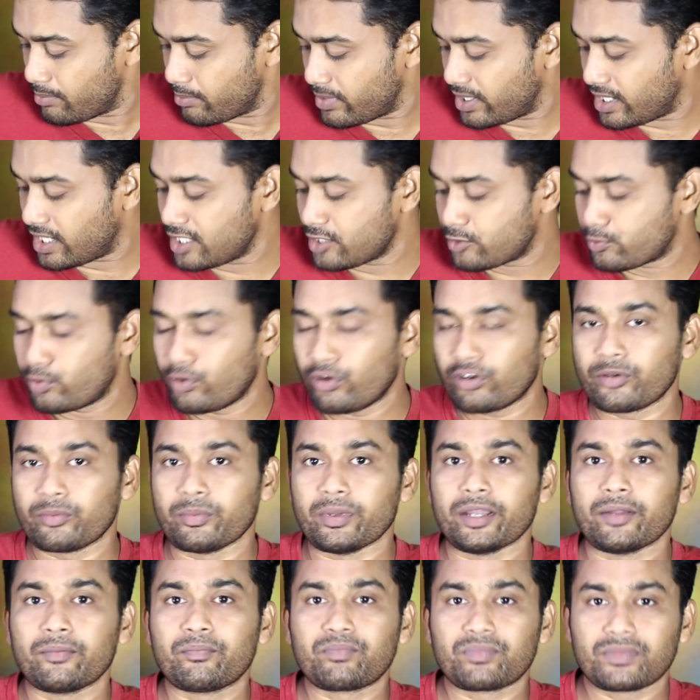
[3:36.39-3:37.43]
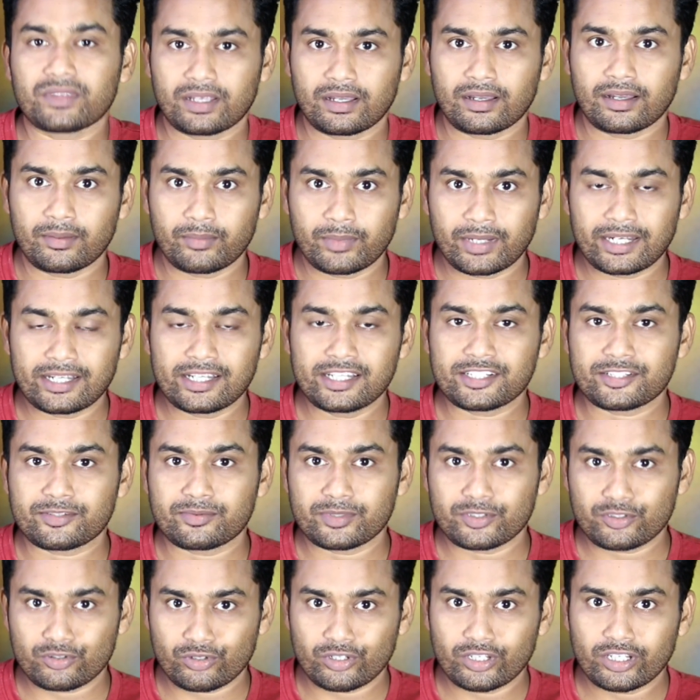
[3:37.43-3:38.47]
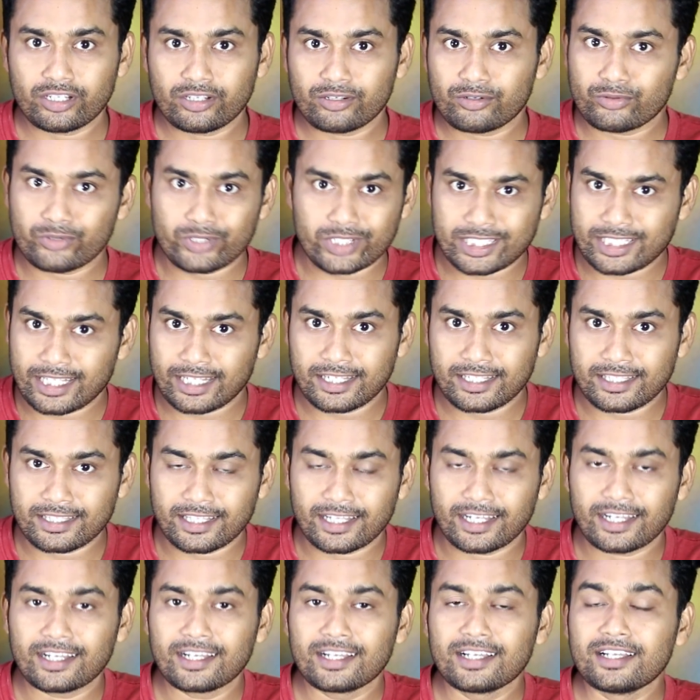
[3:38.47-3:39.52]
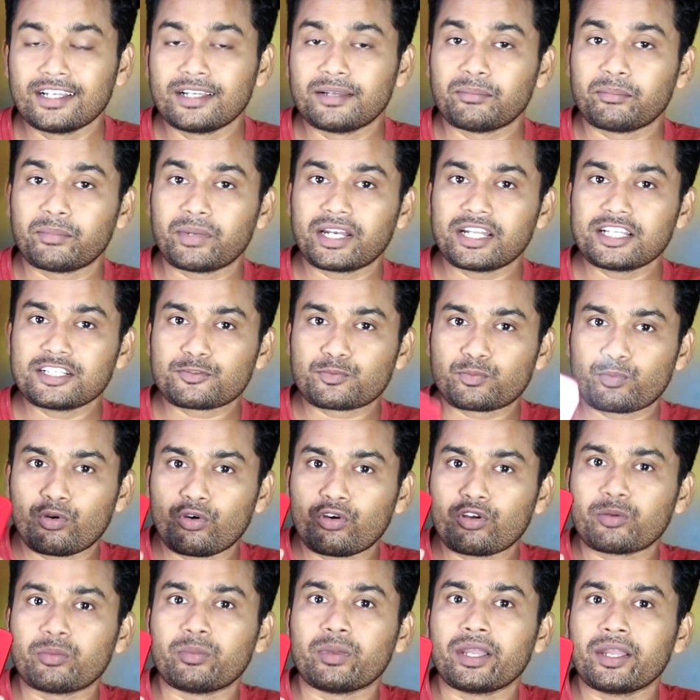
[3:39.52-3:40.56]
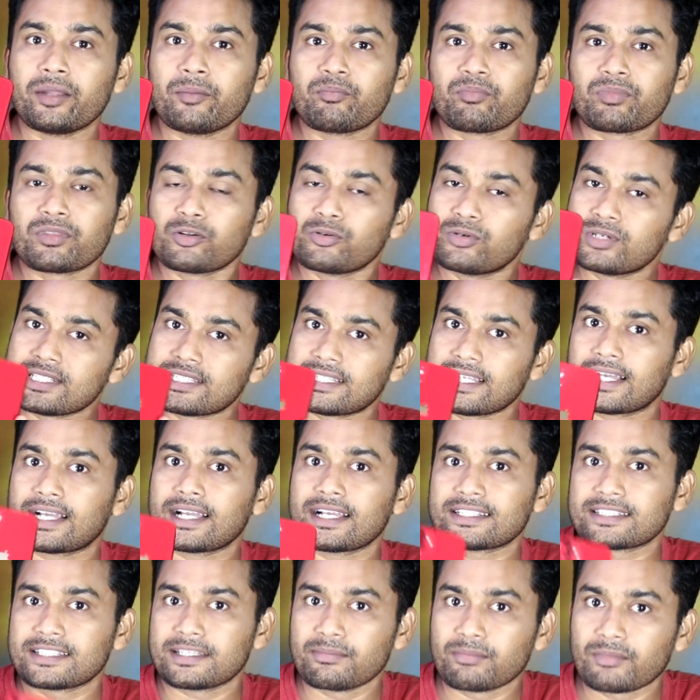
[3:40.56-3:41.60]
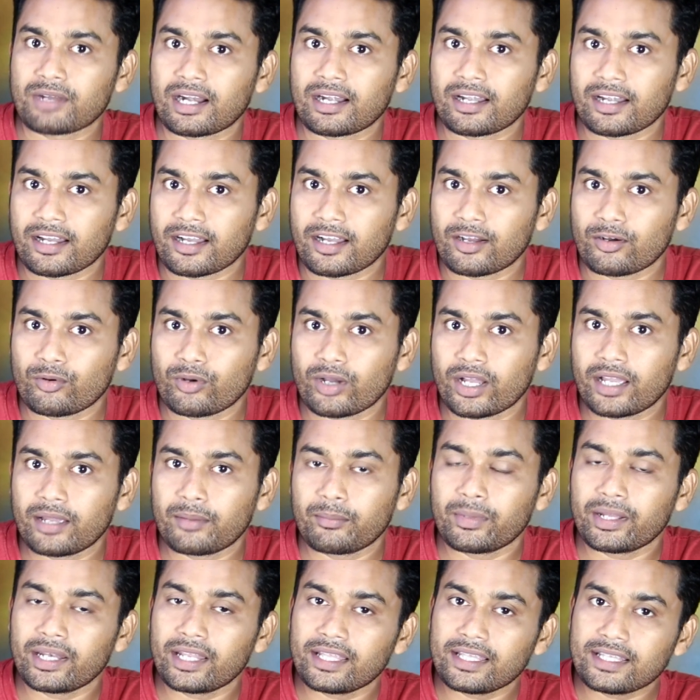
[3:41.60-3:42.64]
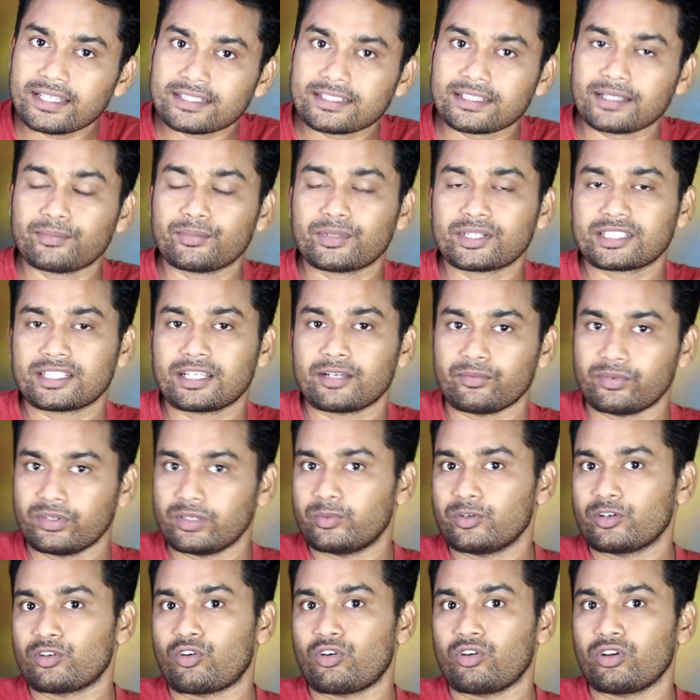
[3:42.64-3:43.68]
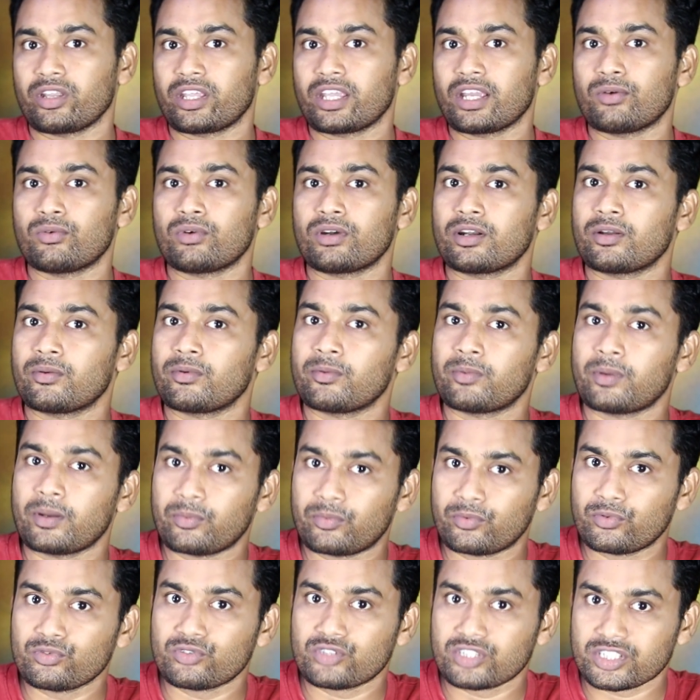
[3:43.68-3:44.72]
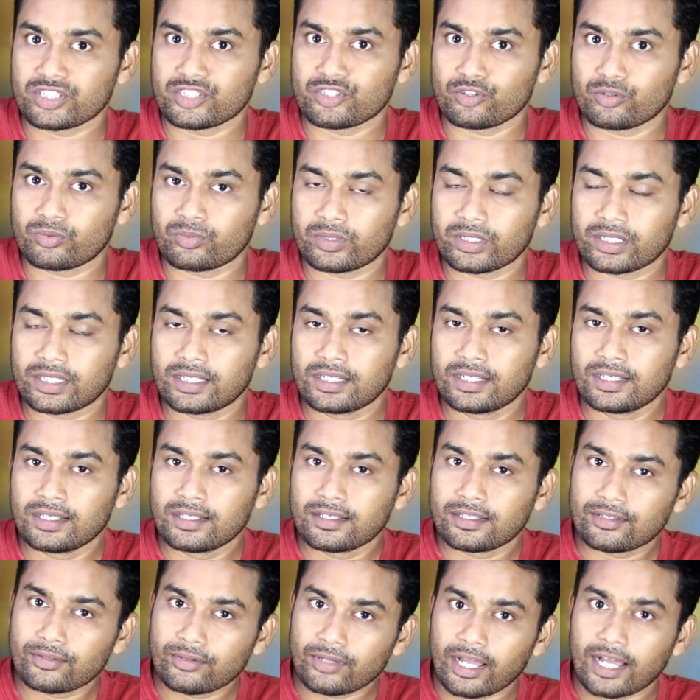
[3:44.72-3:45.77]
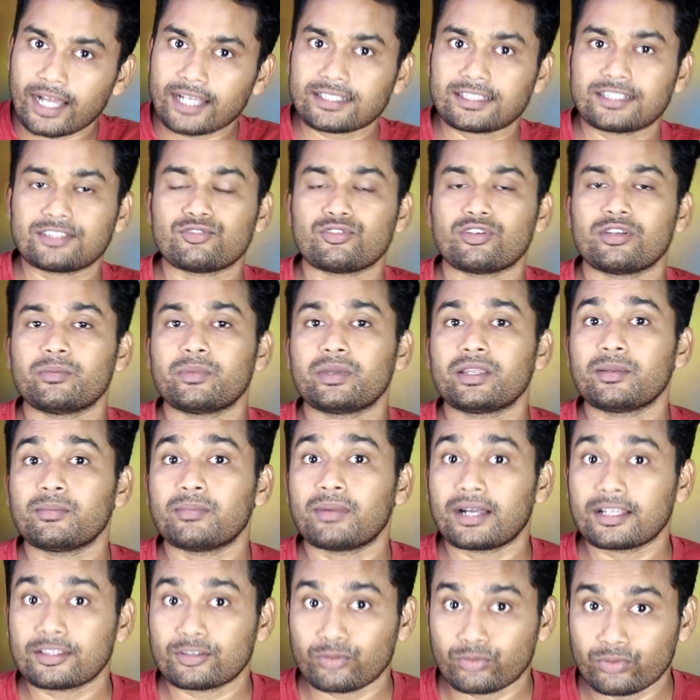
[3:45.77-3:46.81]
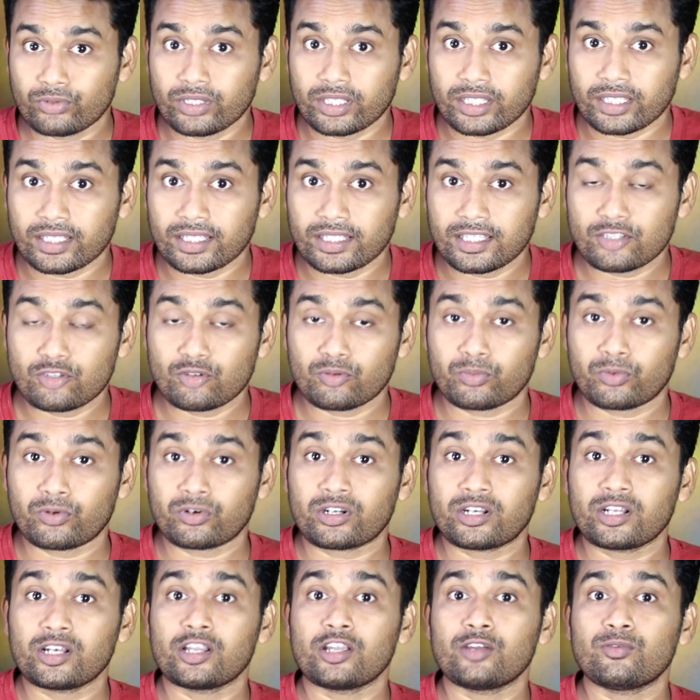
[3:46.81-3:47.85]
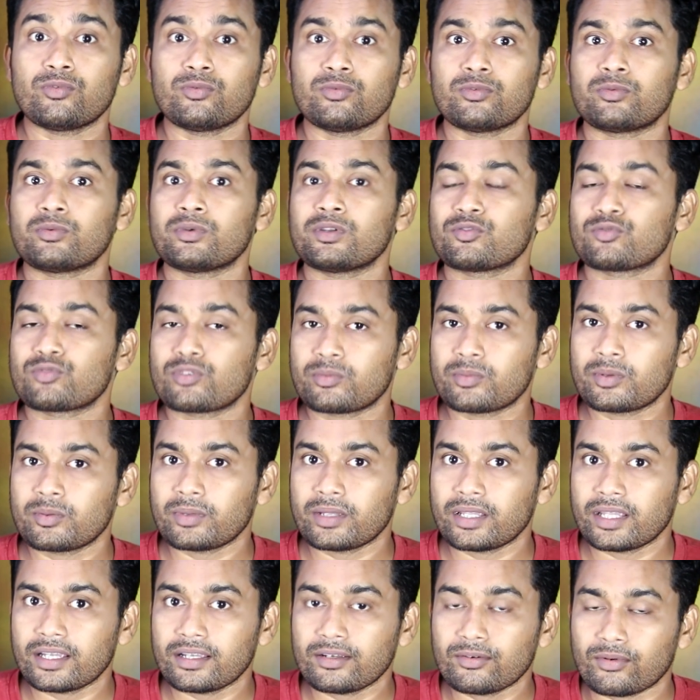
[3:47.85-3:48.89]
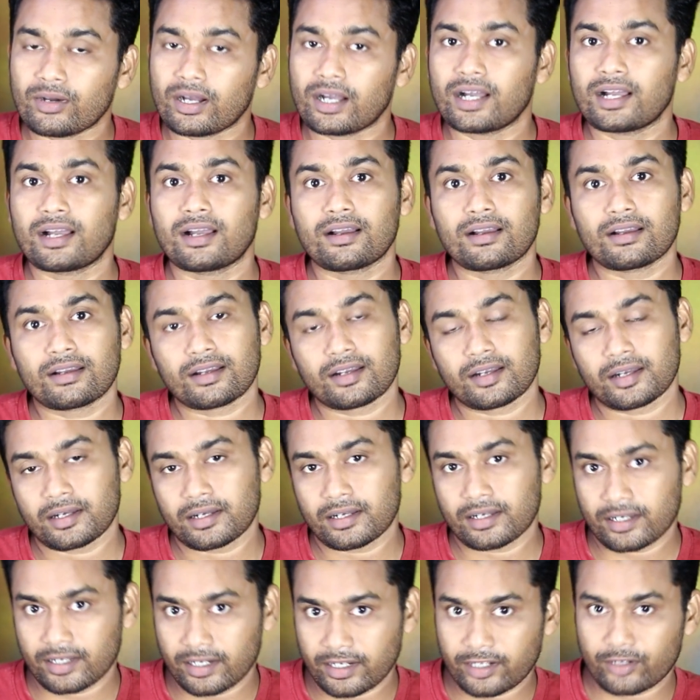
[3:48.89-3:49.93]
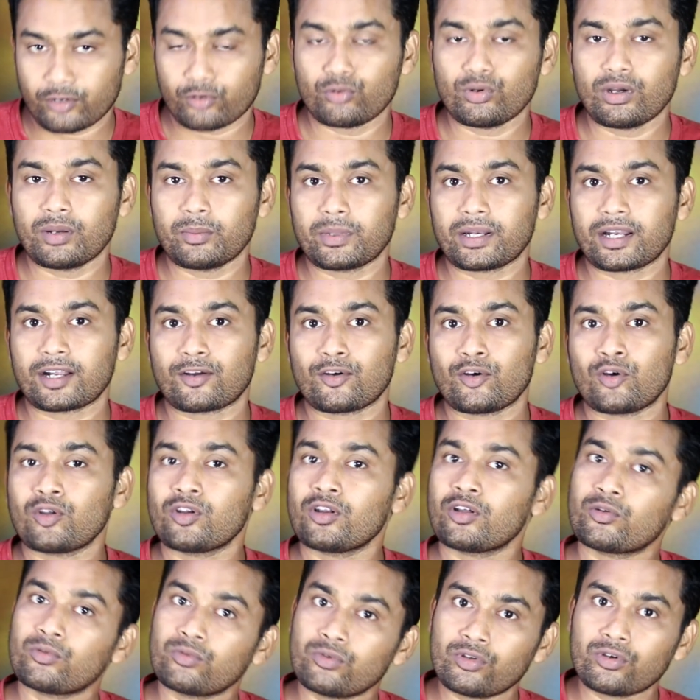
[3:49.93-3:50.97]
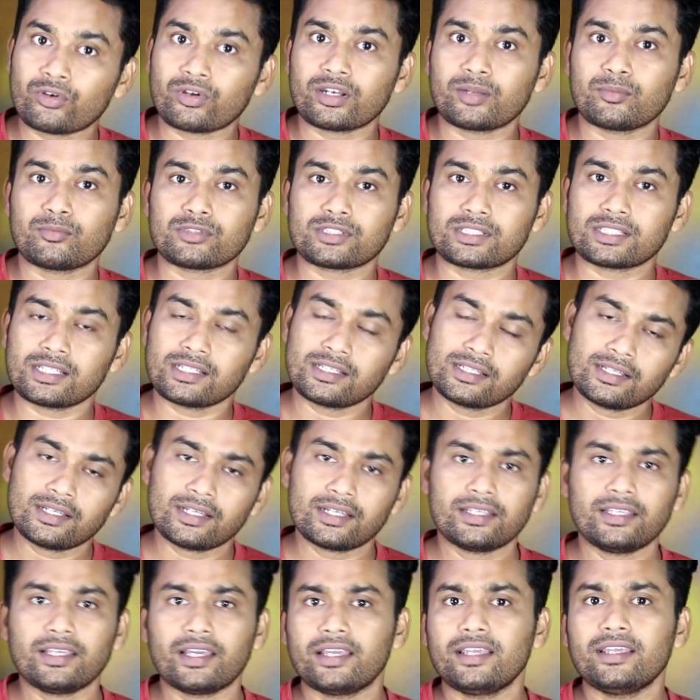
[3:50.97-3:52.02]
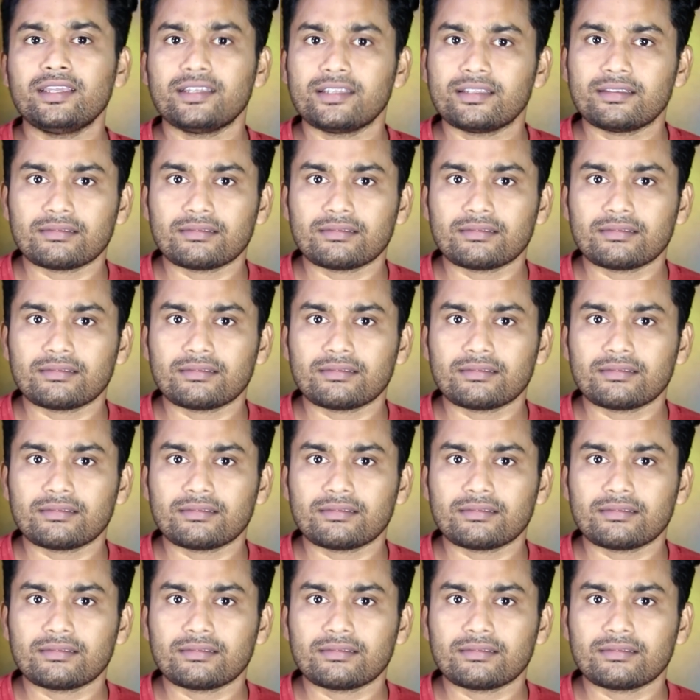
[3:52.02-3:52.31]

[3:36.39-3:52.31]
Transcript: मेरे इस फ़ोन में आ, मेरे लिस्ट में जो है उड़ीसा नहीं था मेरे इस फ़ोन में उड़ीसा का एक सिम कार्ड लगा हुआ है मैंने इस नंबर से अभी भी कॉल किया वन डबल फाइव टू सिक्स जीरो पर तो यहाँ से जो है मेरी बात हुई ये जो पोर्टल है वो भुवनेश्वर में भी है वहाँ कनेक्ट हुआ मेरा कॉल और उन लोगों ने मुझसे यही